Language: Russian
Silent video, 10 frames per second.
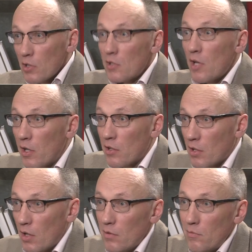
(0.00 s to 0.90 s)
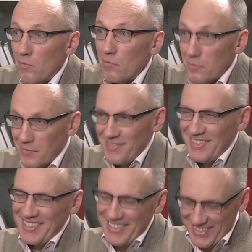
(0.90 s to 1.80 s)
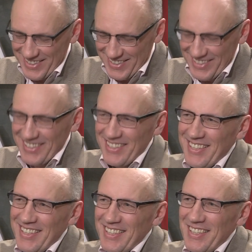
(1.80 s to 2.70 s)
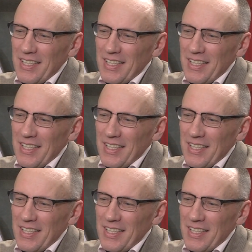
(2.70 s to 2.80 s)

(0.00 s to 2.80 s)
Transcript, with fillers: диалектика. Вот она диалектика. Может быть, оно и так.